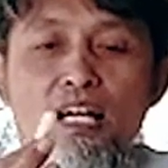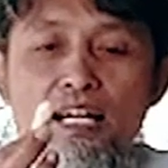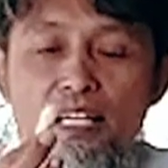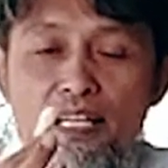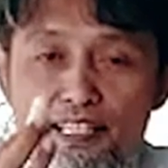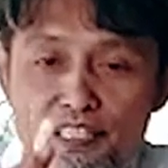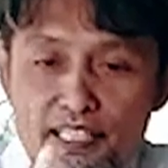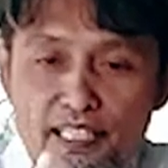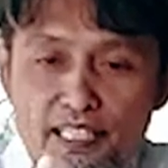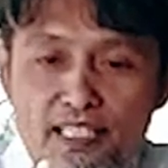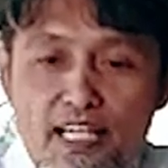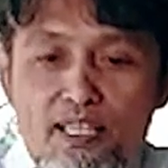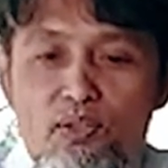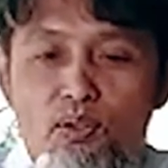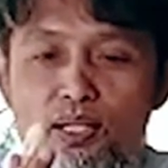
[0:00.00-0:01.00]

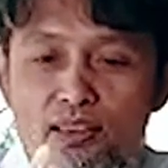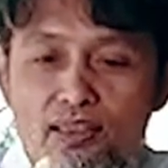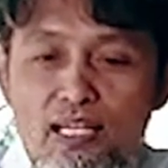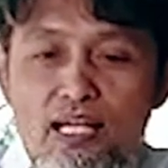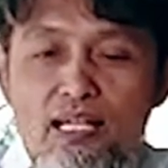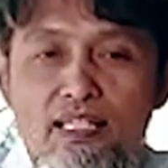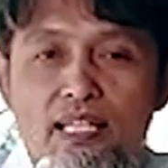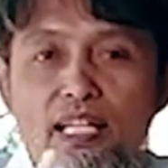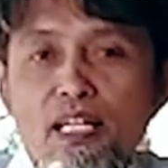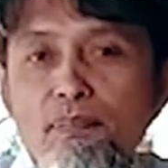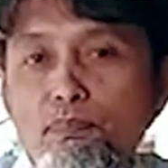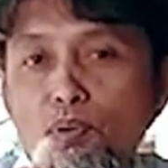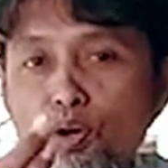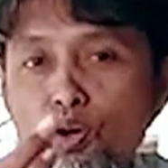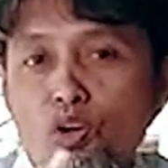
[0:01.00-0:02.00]
resin atau getah
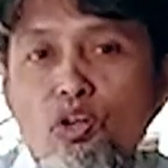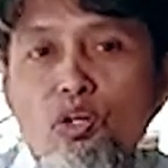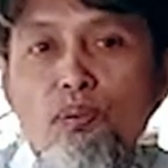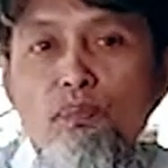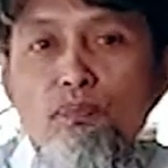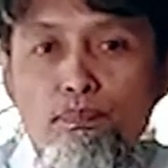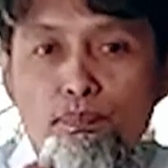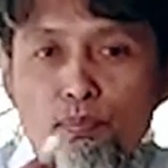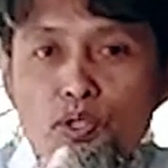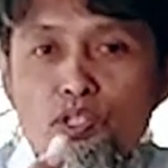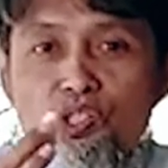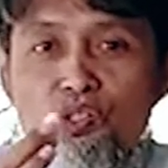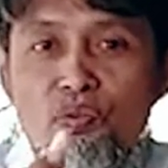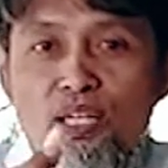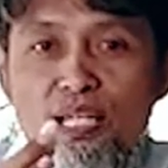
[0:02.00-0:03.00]
dari pohon
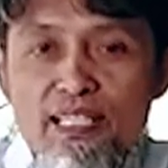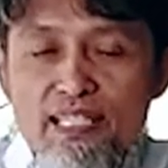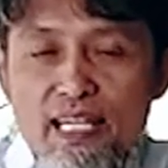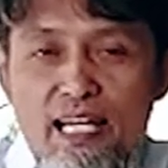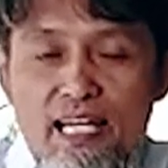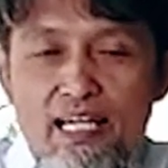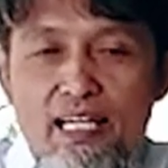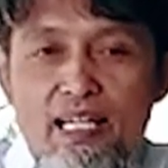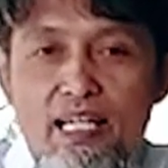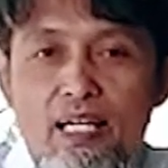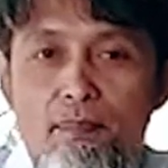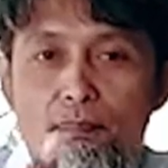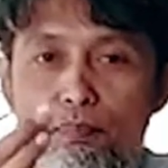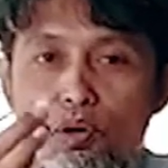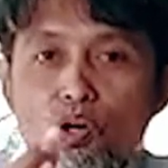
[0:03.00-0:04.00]
boswellia
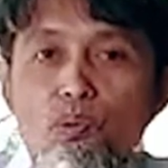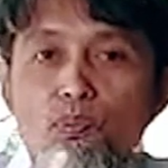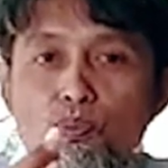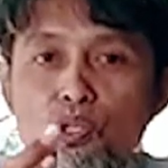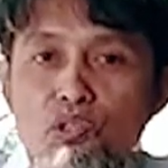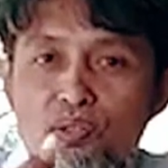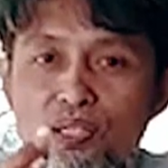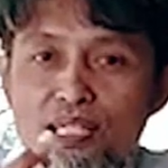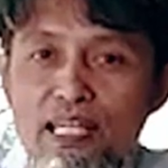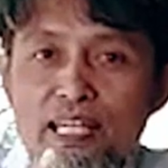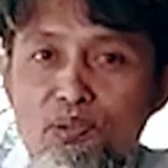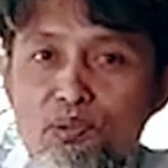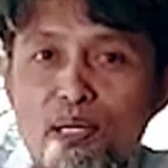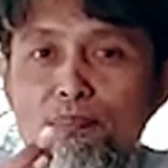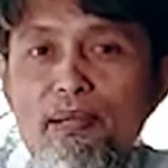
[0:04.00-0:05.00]
Pohon
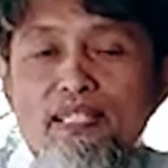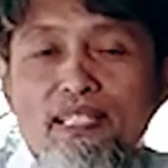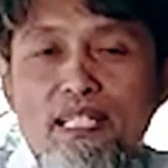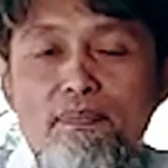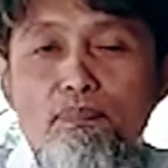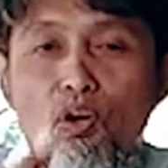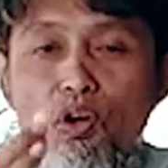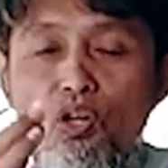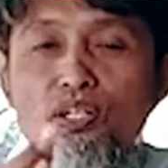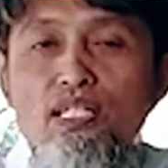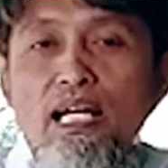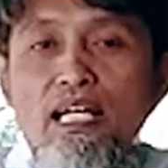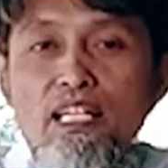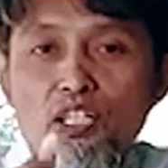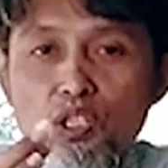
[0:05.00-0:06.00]
boswellia itu apa sih? Pohon
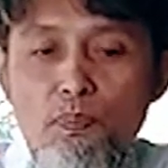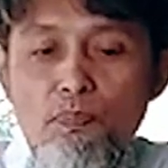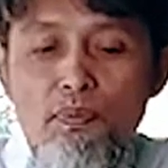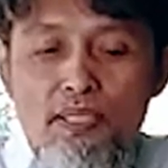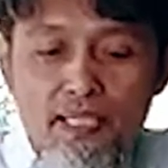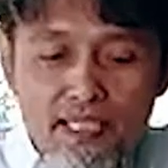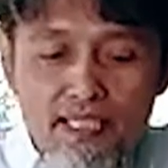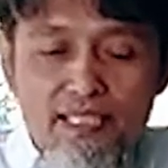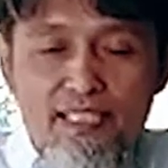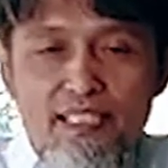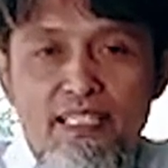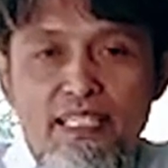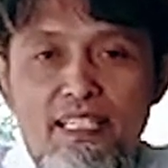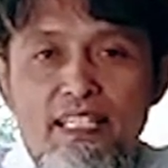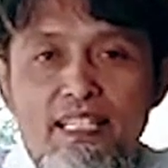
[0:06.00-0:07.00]
yang hidup
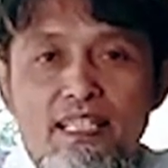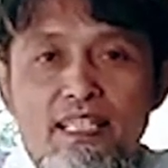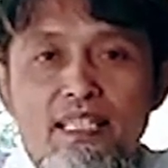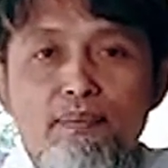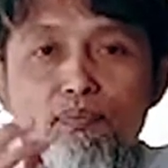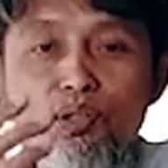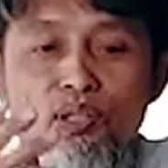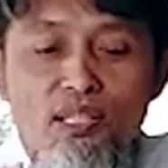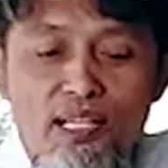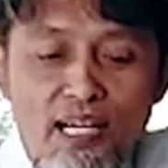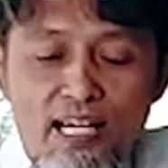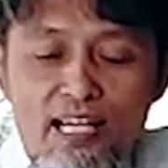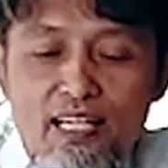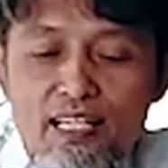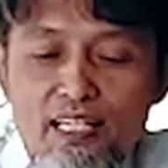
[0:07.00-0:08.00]
di Timur
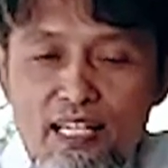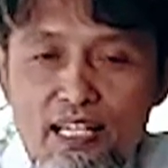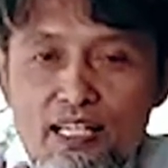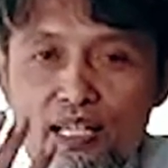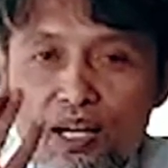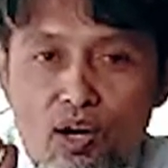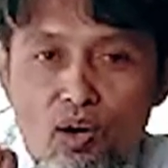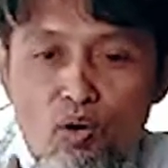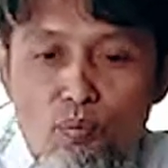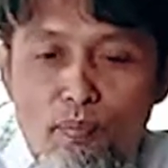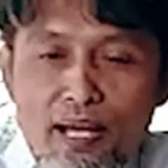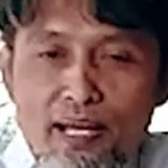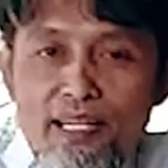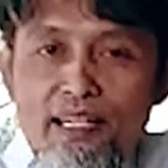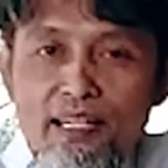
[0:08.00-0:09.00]
Tengah
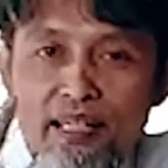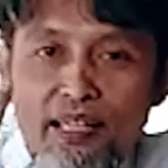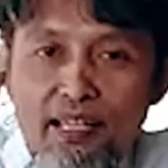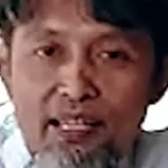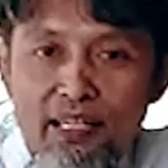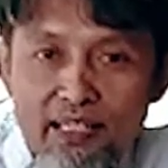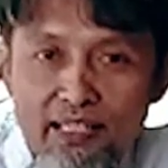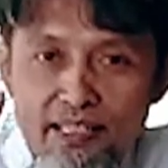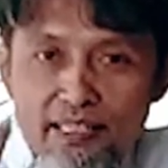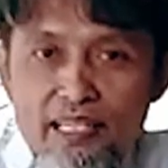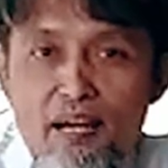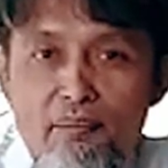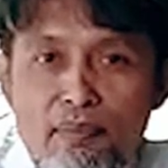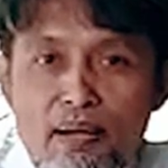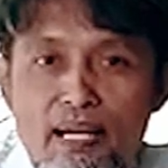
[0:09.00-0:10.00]
Oman,
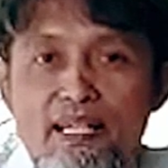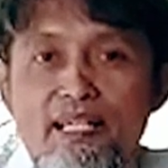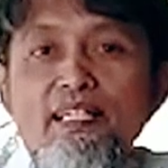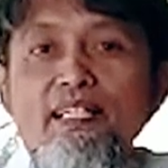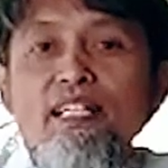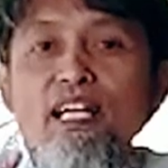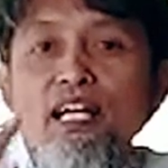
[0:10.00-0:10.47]
Yaman,